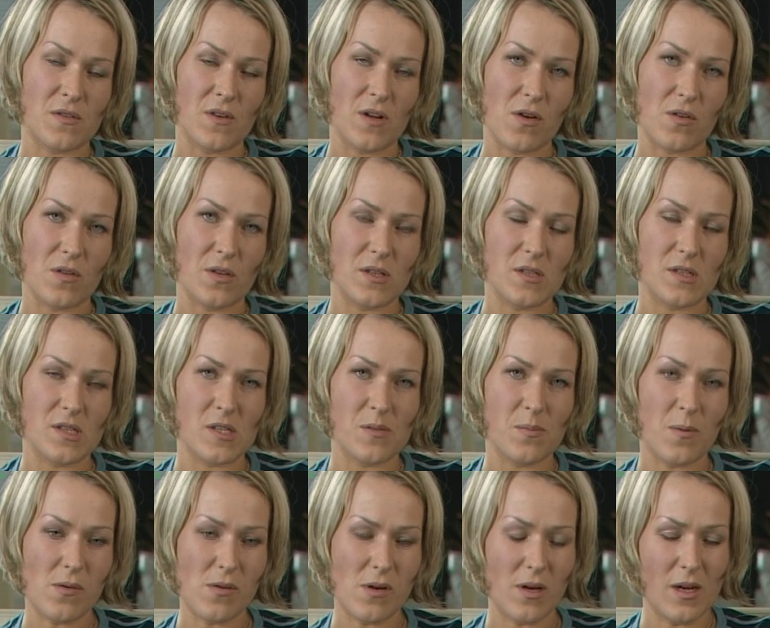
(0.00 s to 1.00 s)
chwilę odejść z
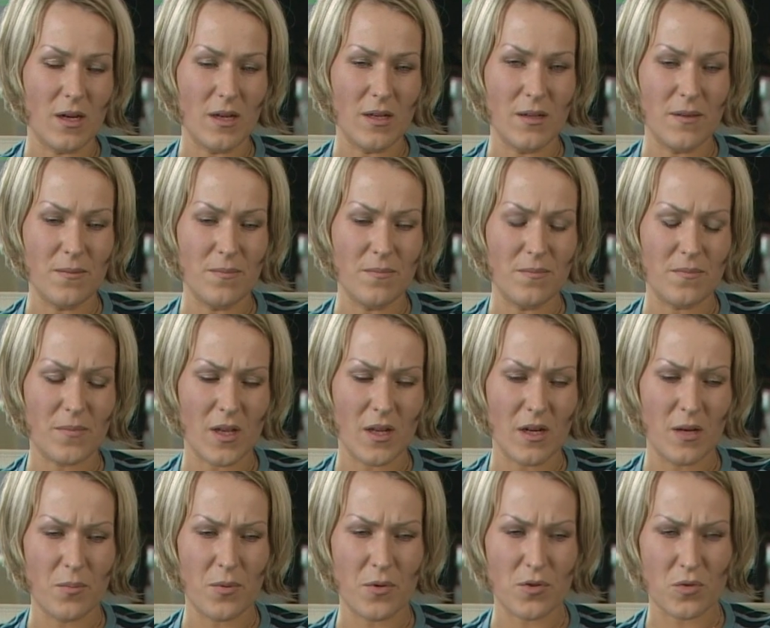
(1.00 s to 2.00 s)
zespołu, ale,
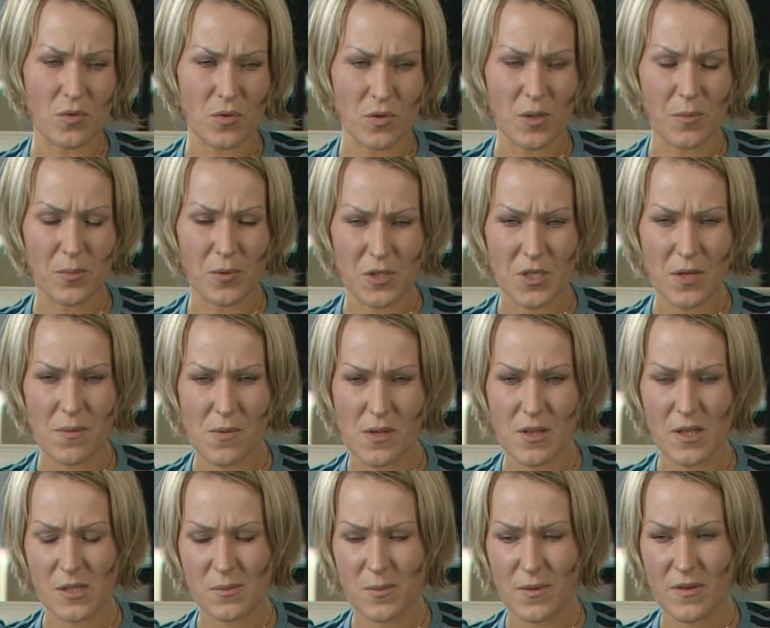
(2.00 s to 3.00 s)
ale poszło do
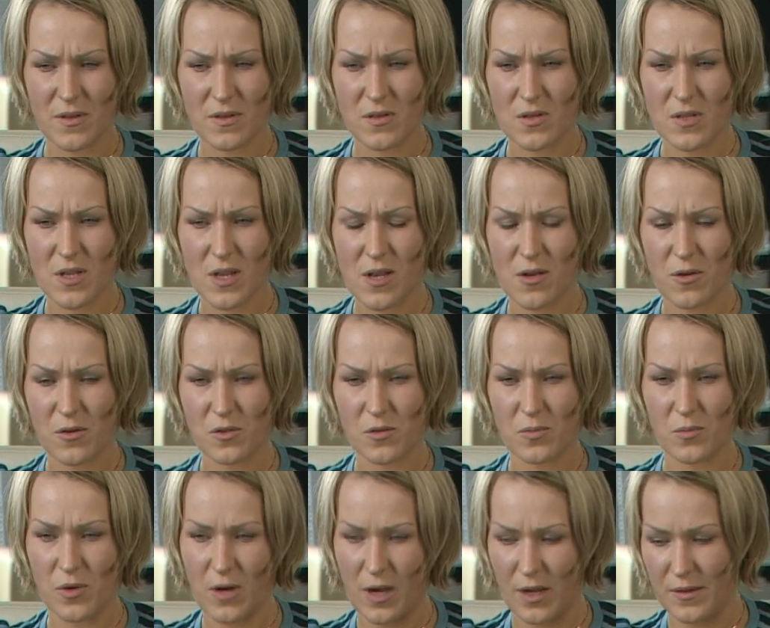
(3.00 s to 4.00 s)
niepotrzebnie, ta sprawa została
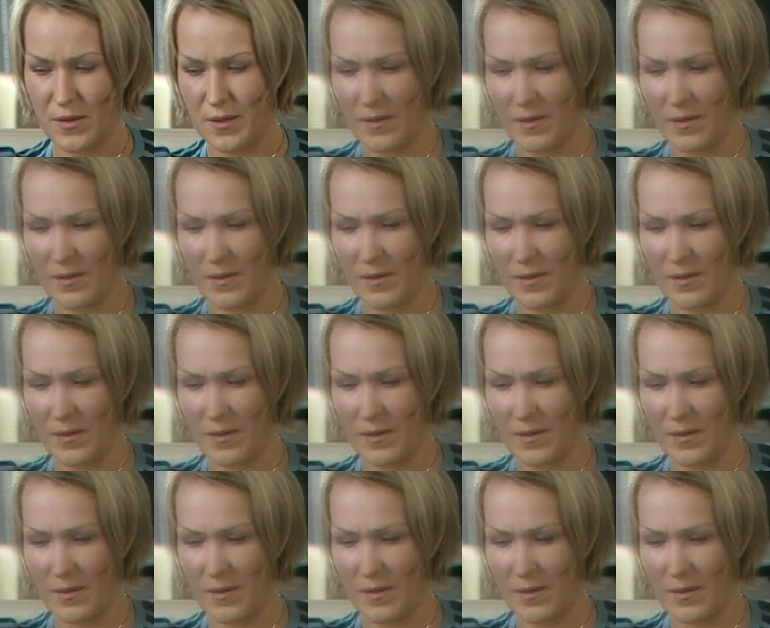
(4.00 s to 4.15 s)
rozdmuchana.